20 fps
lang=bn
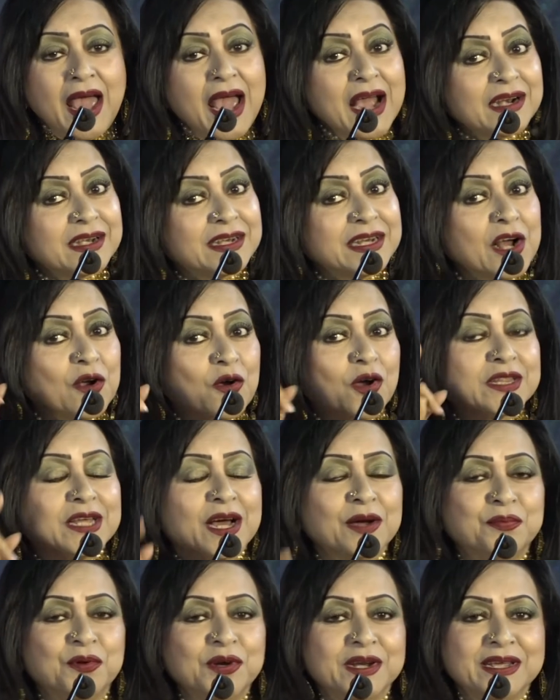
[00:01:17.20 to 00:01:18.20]
একটা
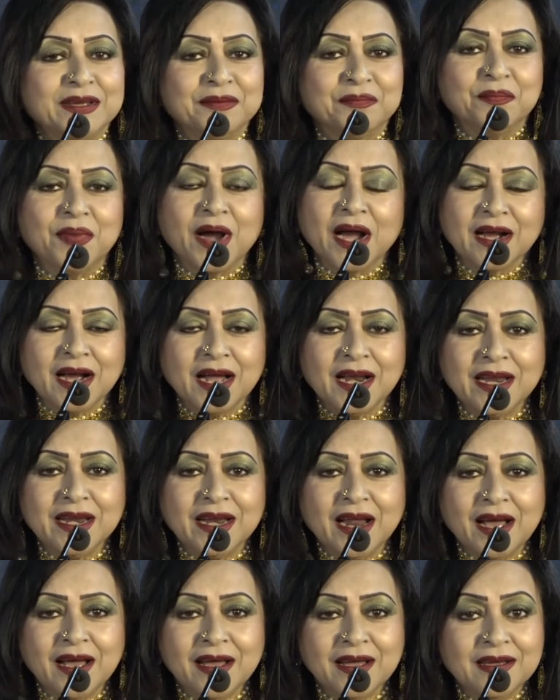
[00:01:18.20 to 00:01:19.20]
কথা বলি
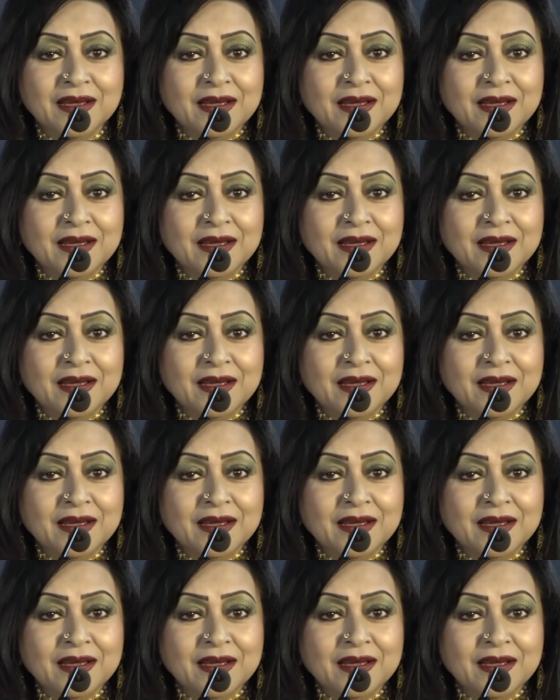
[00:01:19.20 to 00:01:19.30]
বাঙালিরা